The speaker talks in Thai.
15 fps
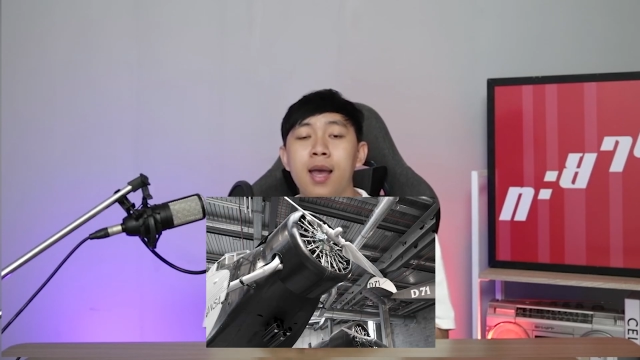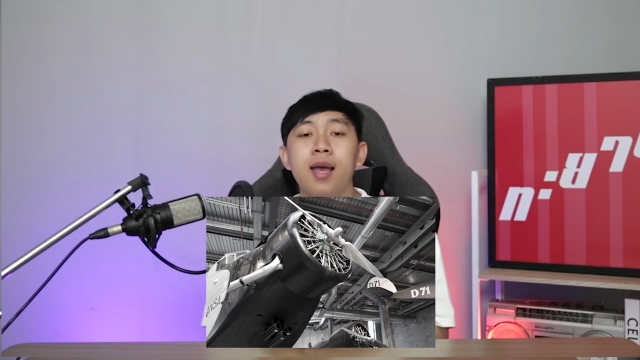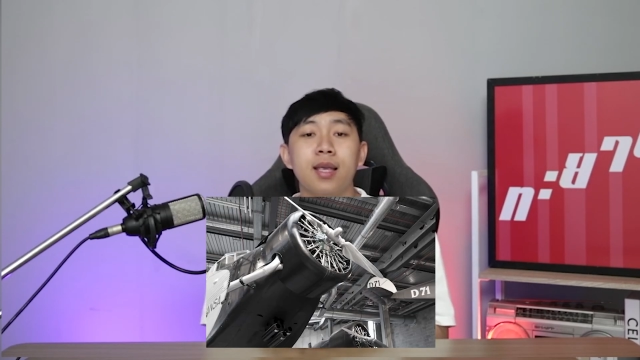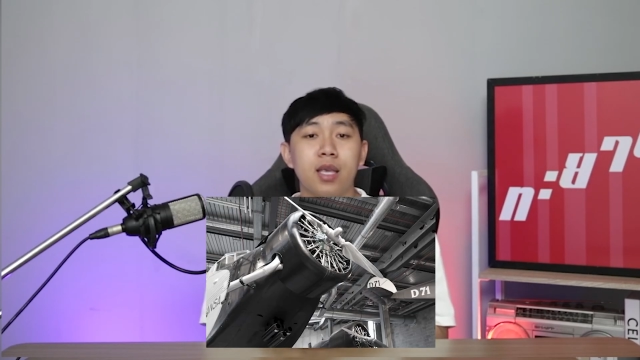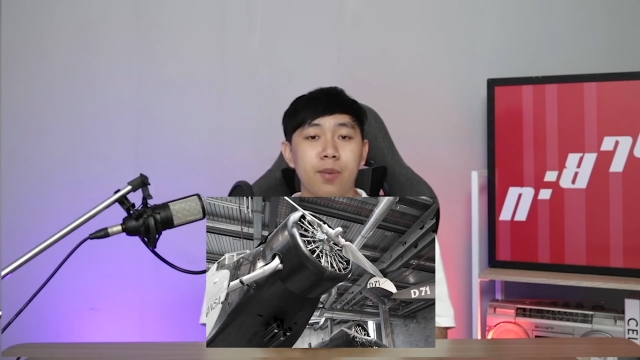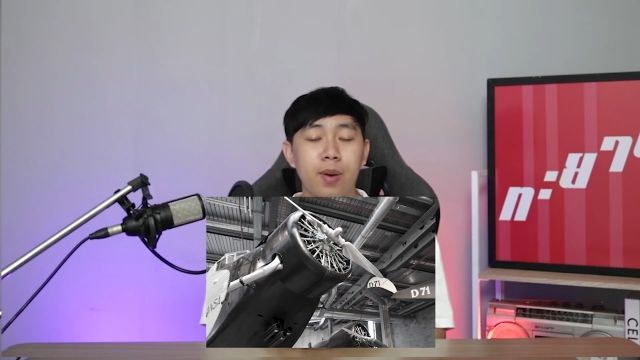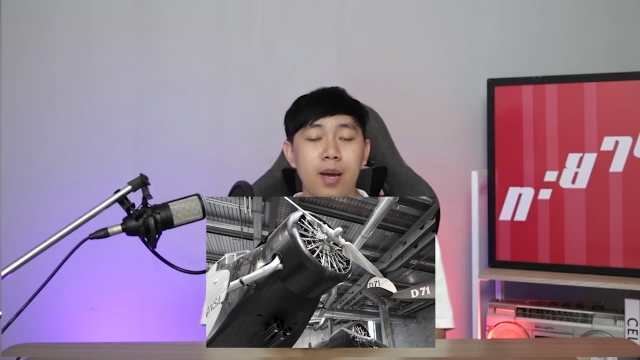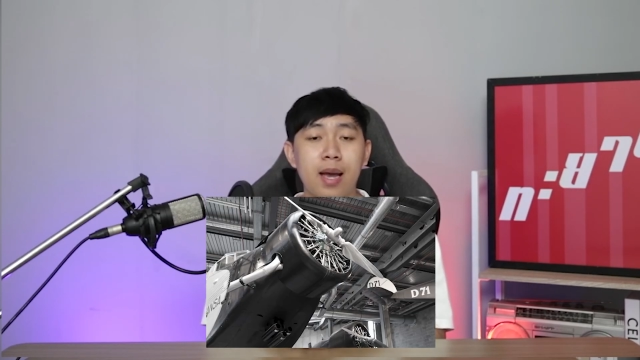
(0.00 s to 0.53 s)

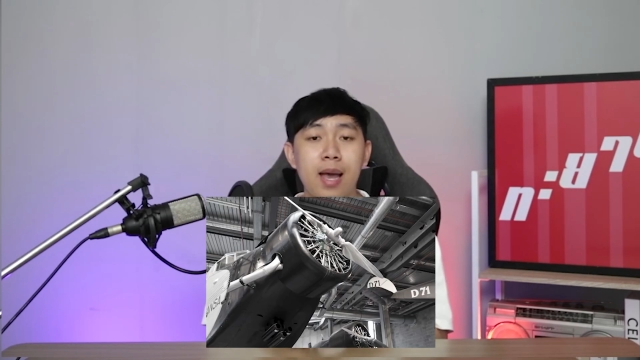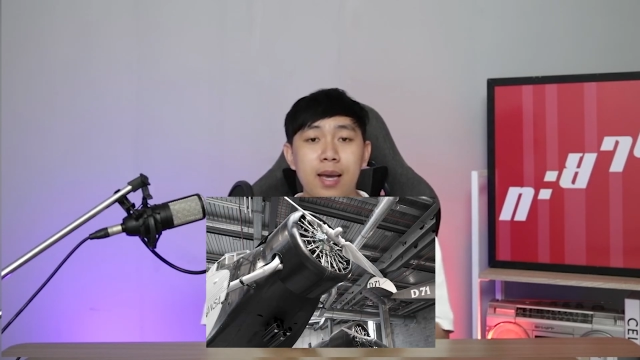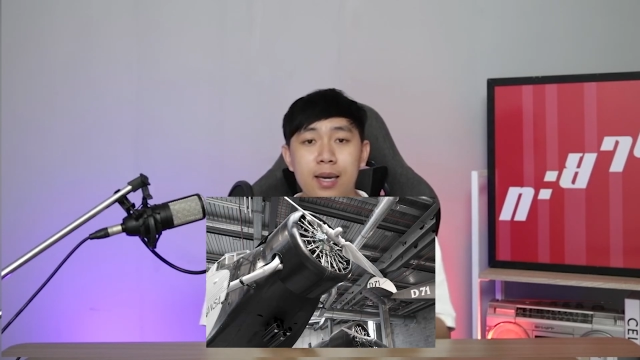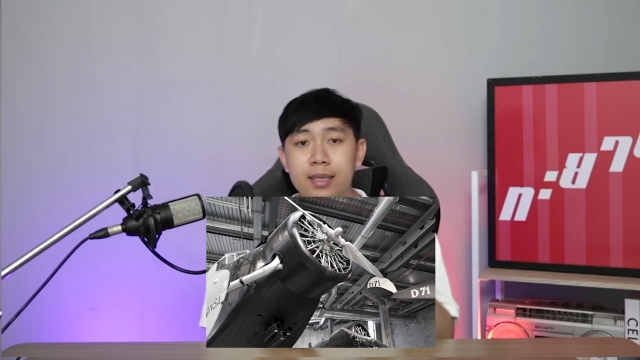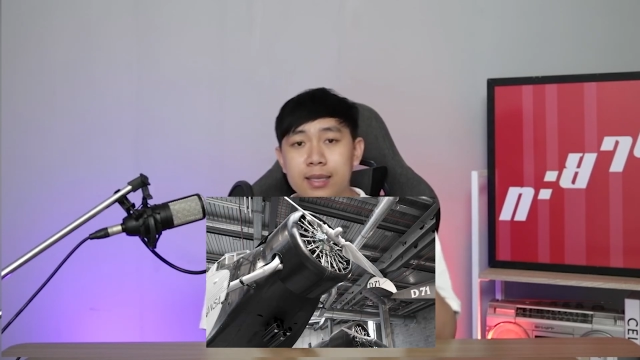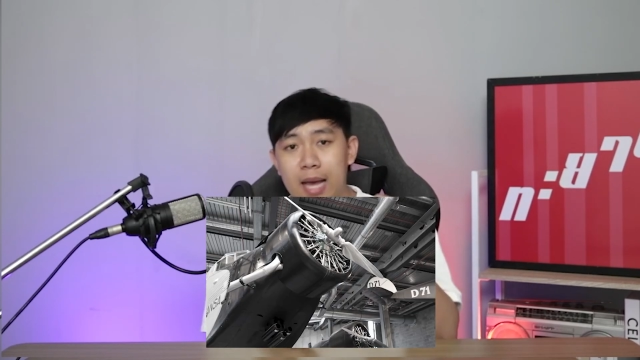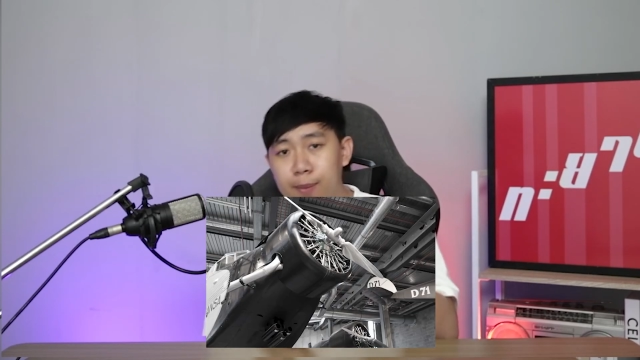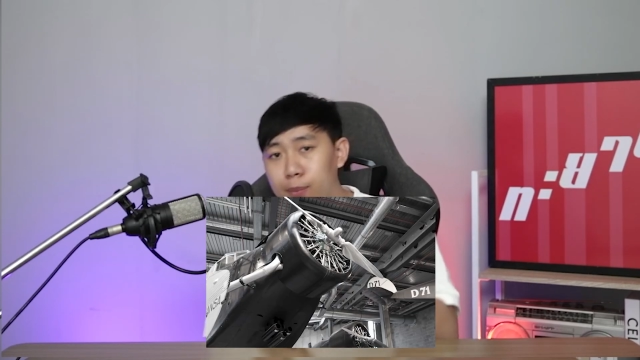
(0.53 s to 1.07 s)
ยามาฮ่าก็
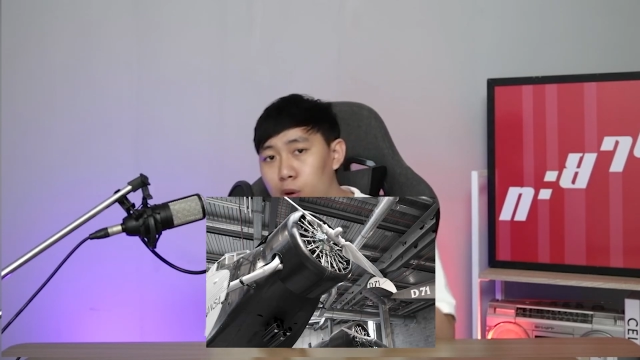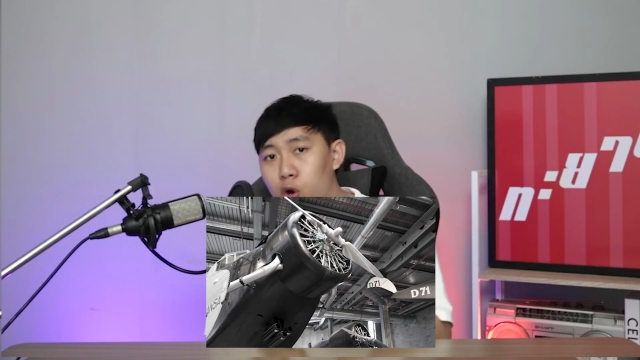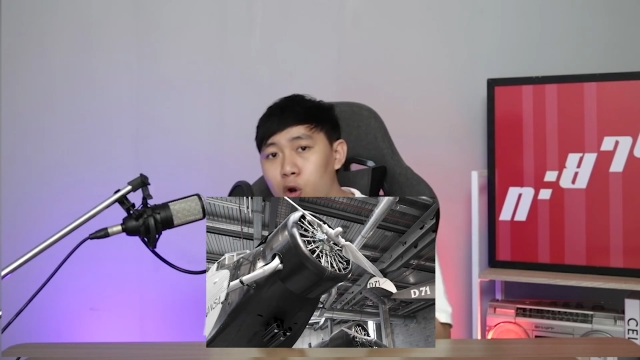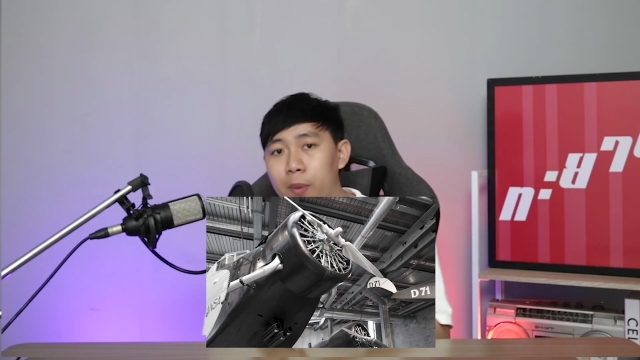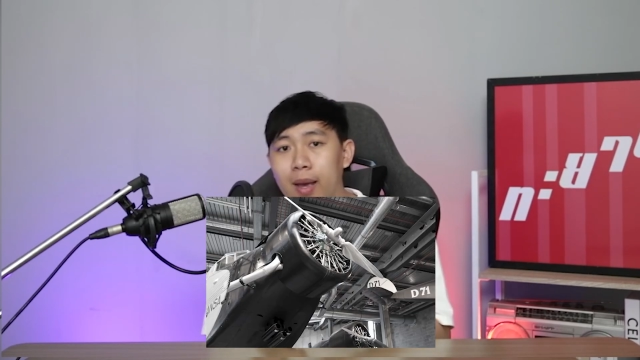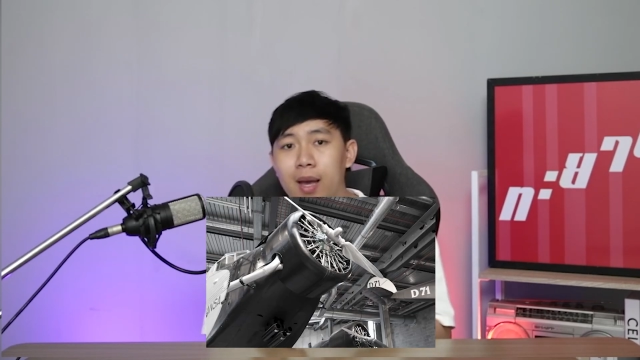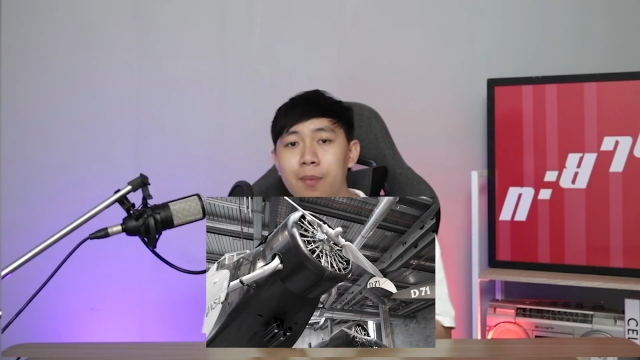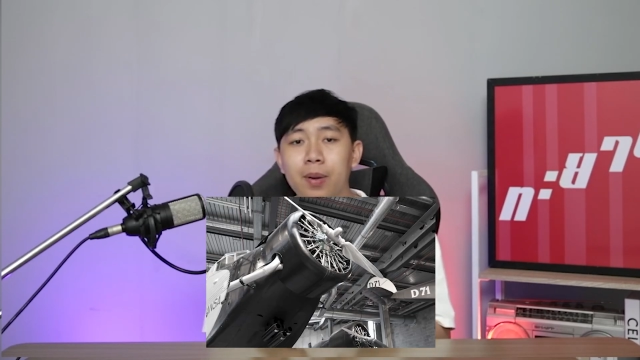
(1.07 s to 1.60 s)
ตามโลกไป
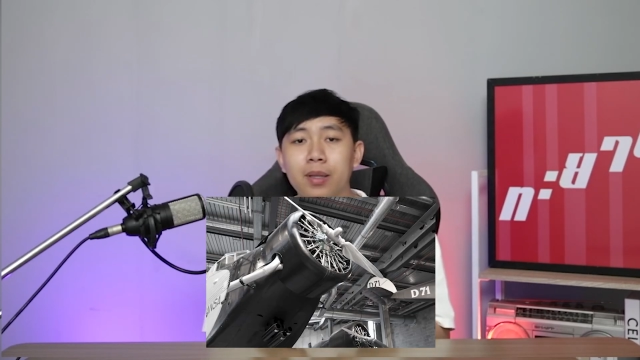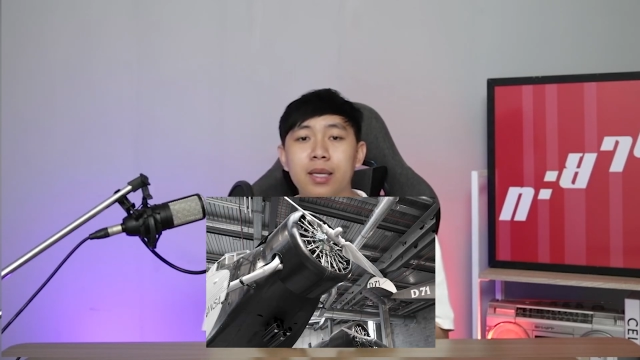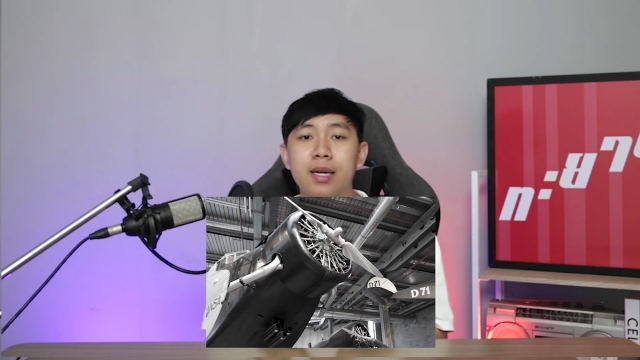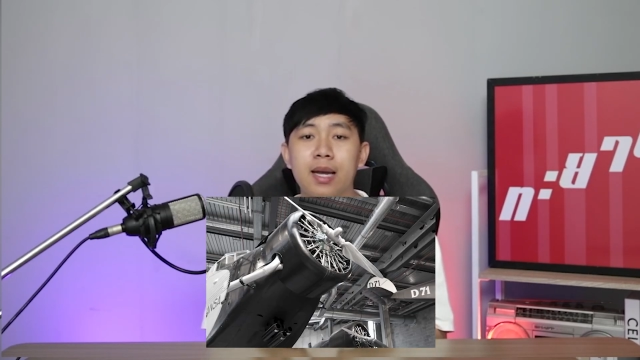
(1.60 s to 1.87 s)
ครับพัฒ